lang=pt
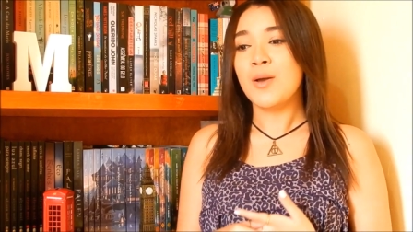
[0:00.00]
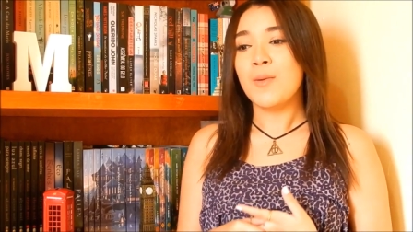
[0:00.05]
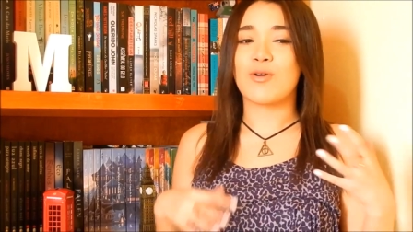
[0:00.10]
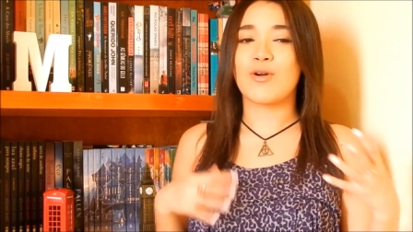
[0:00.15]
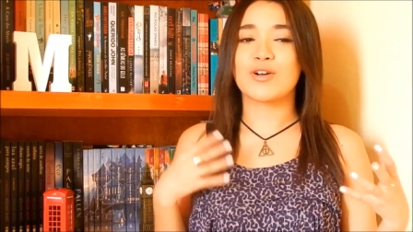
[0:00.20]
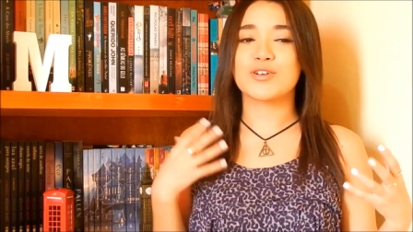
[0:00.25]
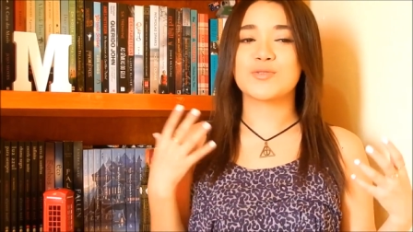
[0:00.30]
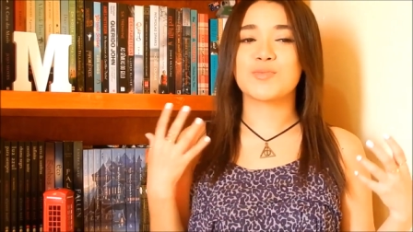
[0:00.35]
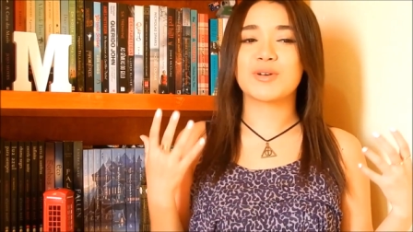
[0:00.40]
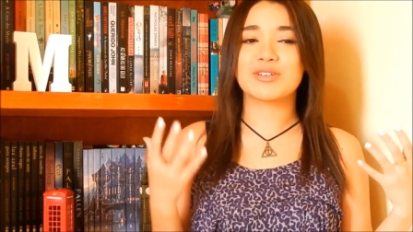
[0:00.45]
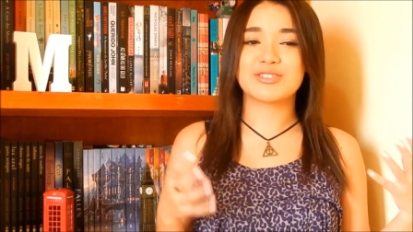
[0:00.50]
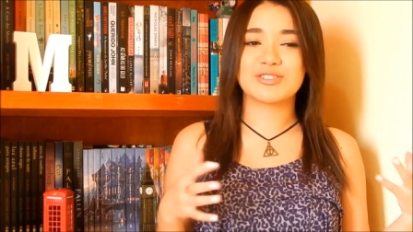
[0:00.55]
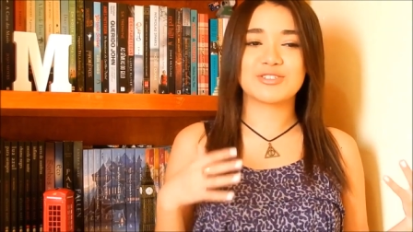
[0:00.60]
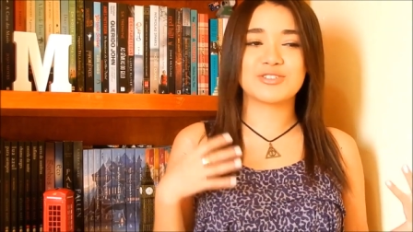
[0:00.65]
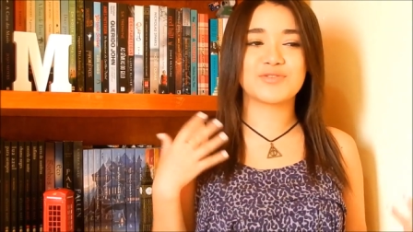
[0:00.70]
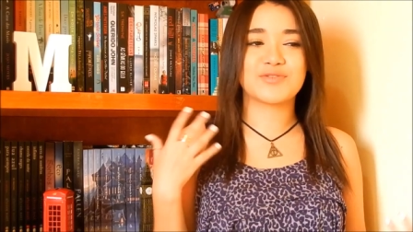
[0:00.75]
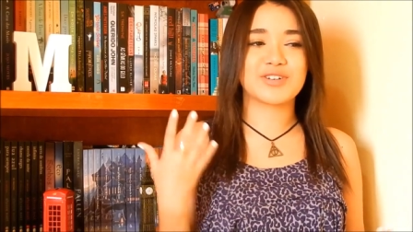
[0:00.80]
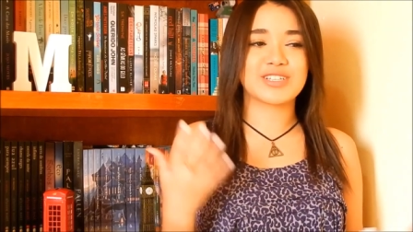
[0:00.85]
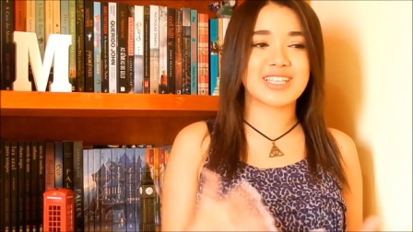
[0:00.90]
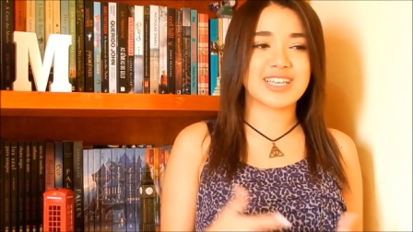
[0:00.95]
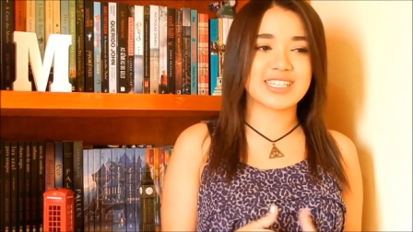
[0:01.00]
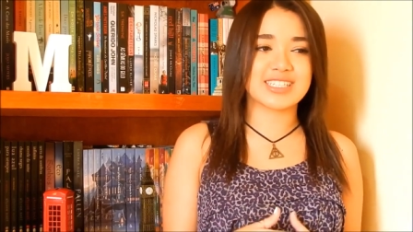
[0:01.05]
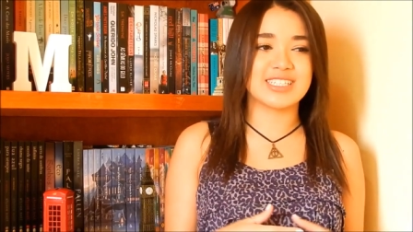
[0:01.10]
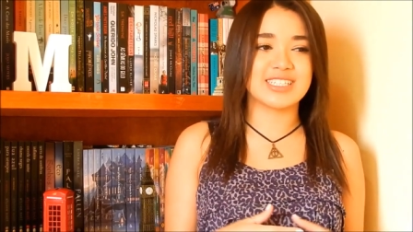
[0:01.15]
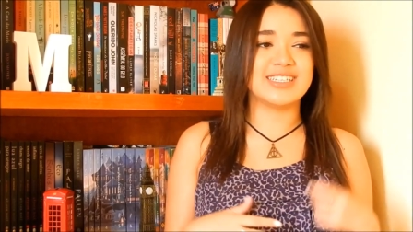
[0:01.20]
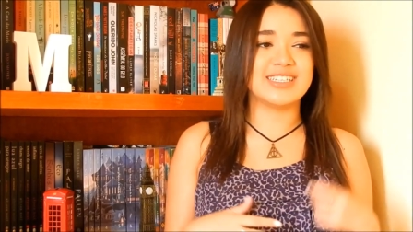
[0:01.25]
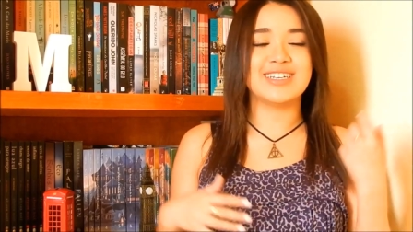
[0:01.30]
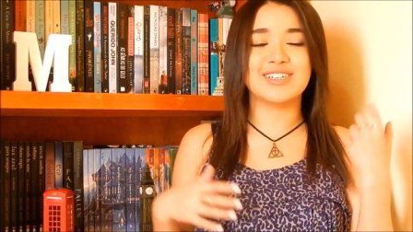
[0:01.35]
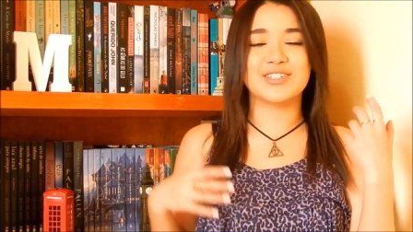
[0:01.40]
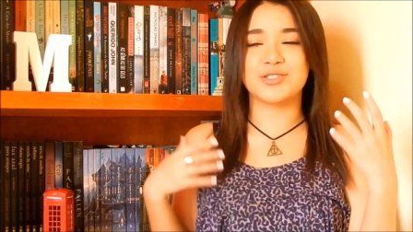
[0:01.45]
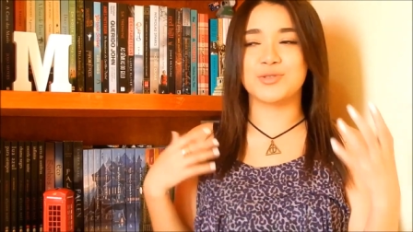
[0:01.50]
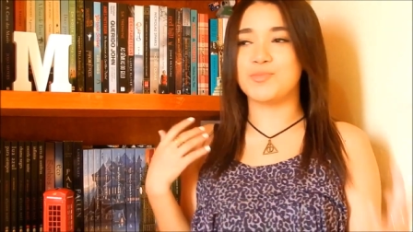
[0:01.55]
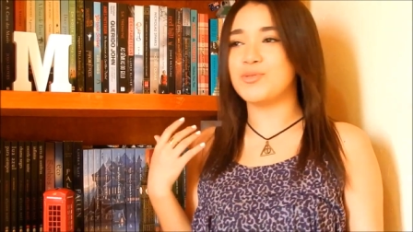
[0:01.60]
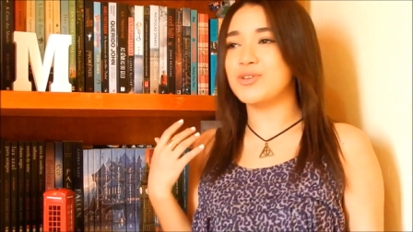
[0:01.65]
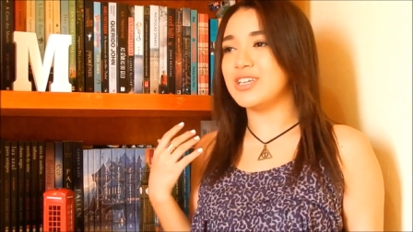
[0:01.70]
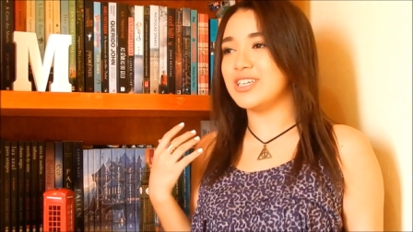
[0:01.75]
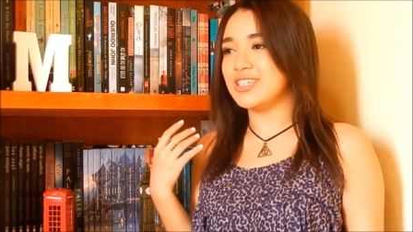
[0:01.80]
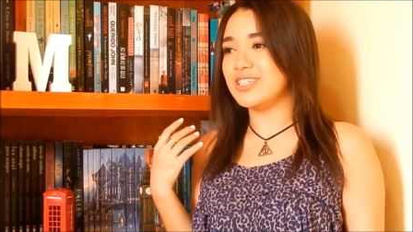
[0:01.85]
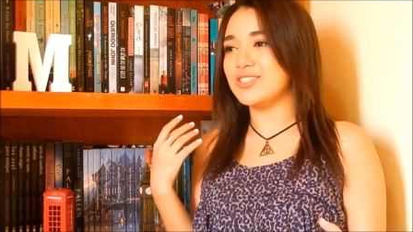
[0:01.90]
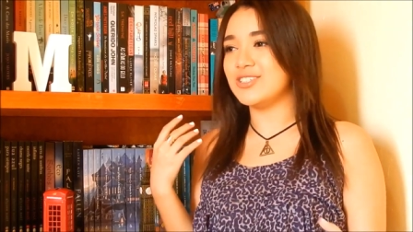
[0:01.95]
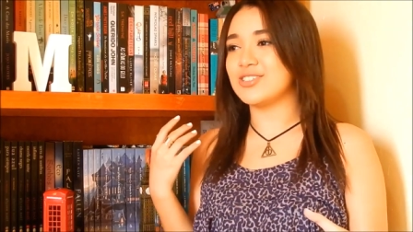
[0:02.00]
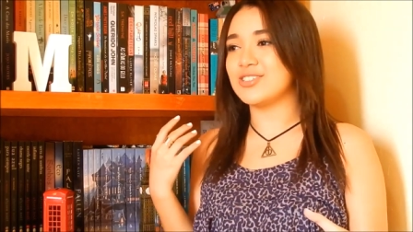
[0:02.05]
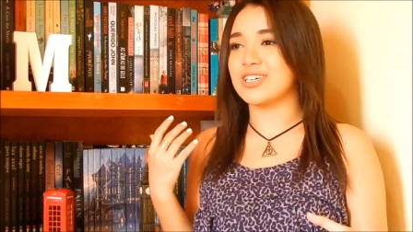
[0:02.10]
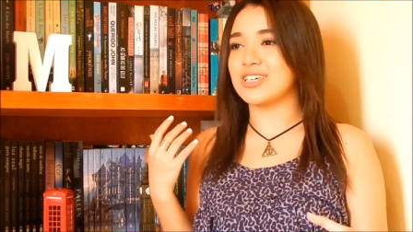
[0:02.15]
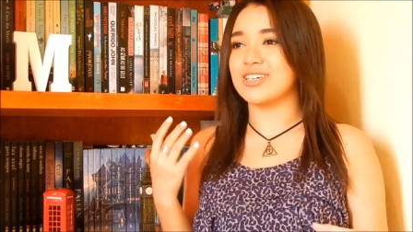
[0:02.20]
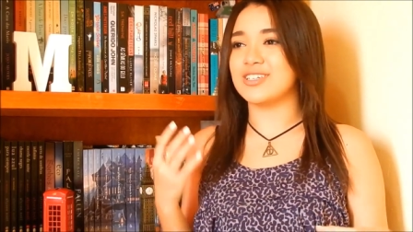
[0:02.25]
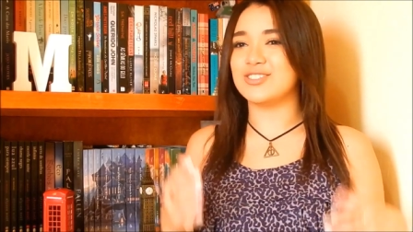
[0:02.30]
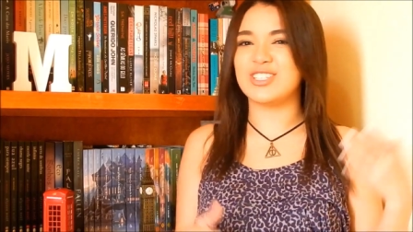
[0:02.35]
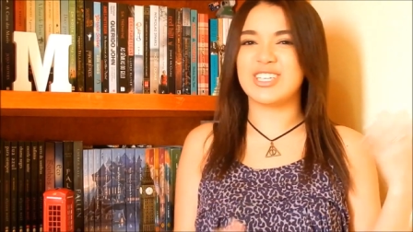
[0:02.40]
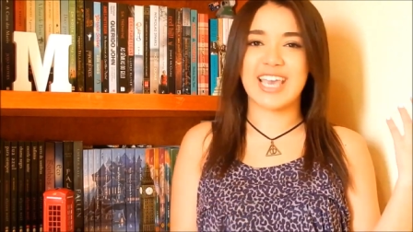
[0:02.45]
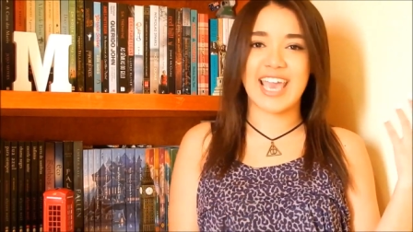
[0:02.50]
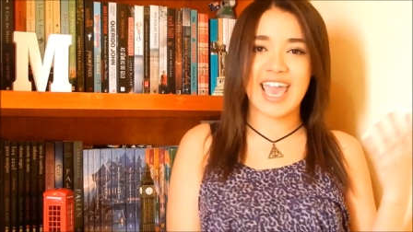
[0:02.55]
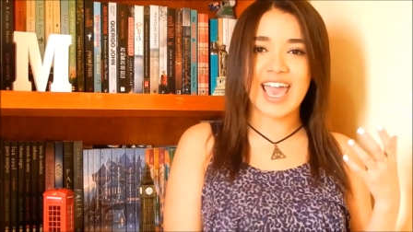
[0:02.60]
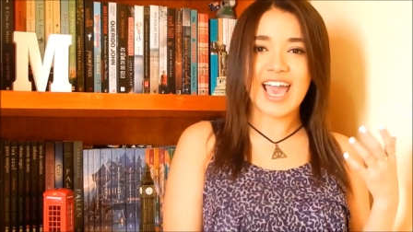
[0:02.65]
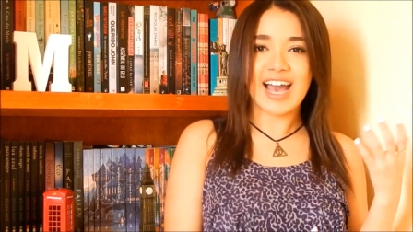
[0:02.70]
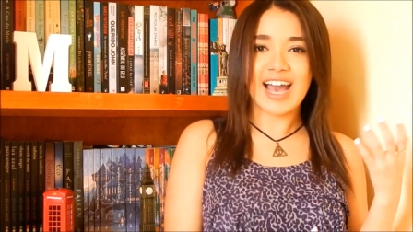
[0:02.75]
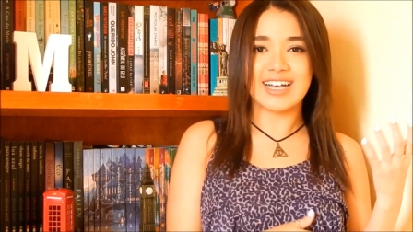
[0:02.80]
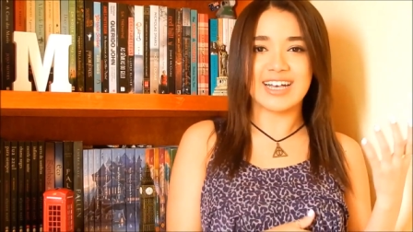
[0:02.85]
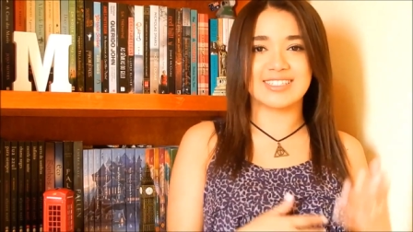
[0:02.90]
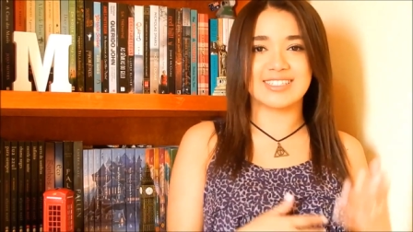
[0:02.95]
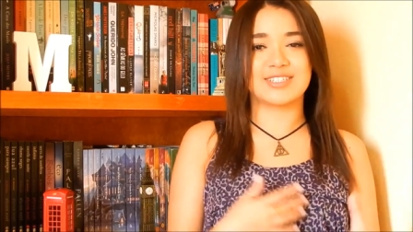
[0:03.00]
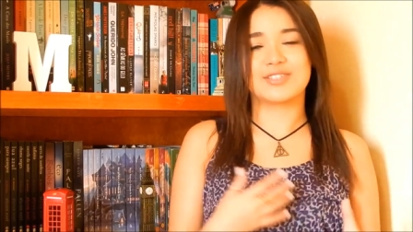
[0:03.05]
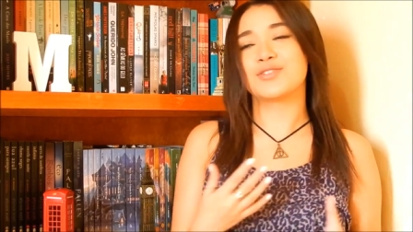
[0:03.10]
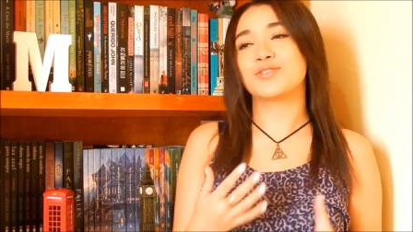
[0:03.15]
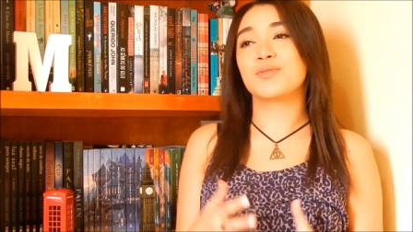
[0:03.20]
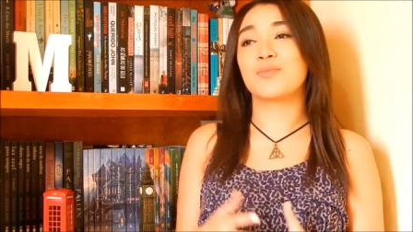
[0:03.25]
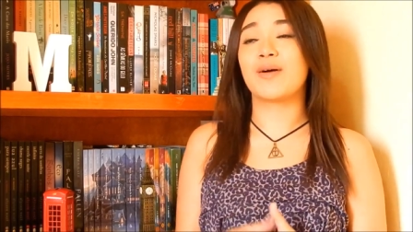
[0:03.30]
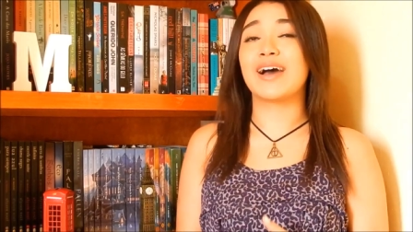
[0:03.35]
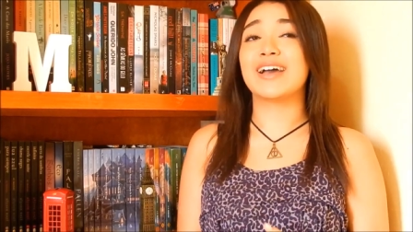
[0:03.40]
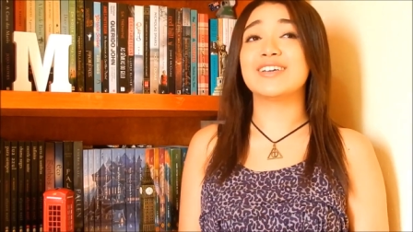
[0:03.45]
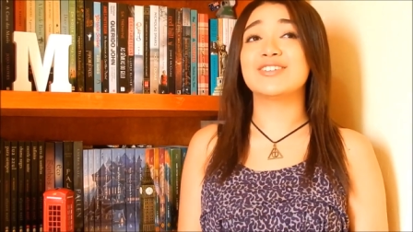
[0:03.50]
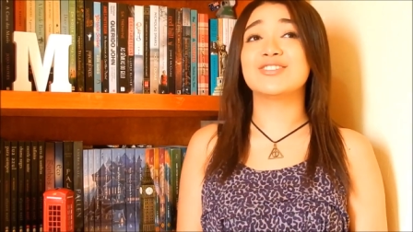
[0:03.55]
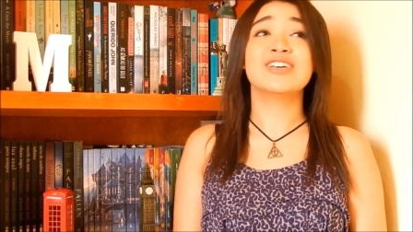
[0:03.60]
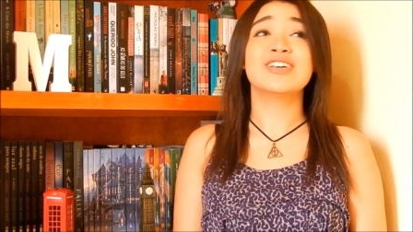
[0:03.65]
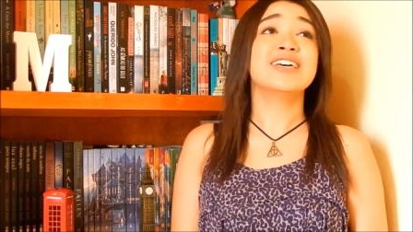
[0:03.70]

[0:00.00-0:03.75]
que eu gosto bastante de fantasia, de política, de guerras e tudo mais.